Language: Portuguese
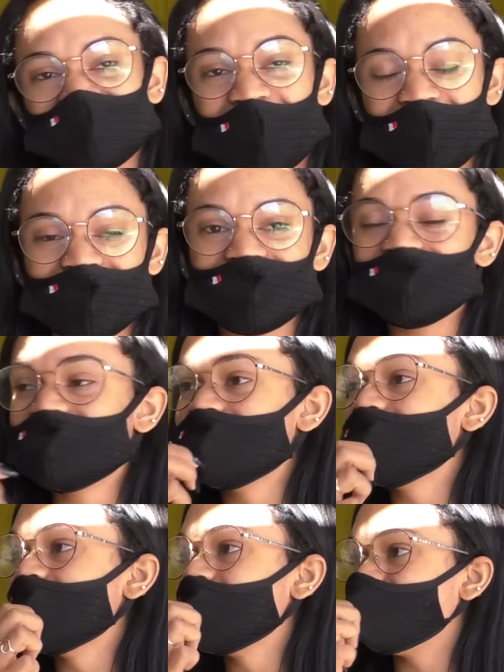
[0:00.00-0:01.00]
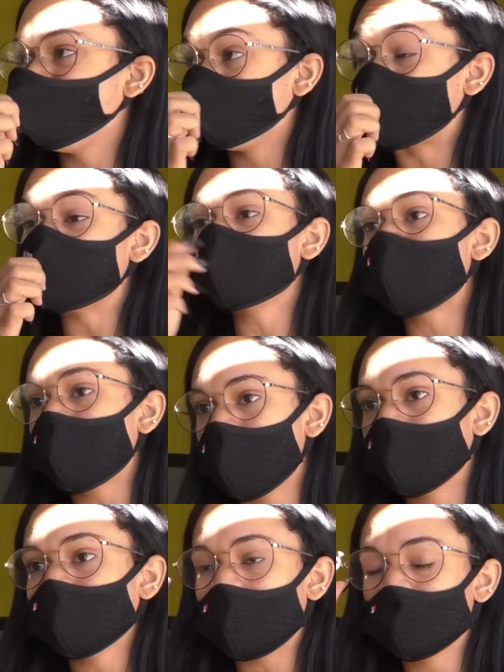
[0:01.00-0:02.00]
Aí eu estava com
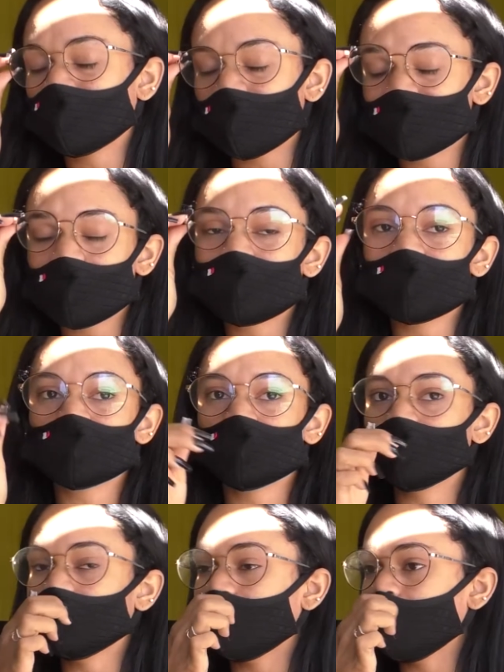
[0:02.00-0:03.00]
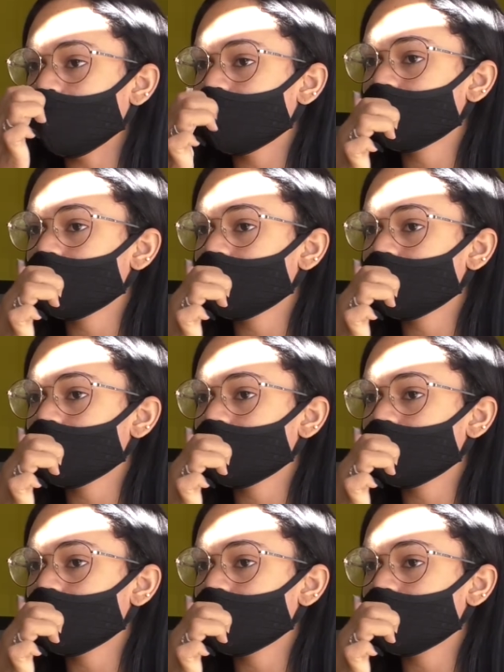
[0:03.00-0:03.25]
acompanhamento com essa pessoa, né?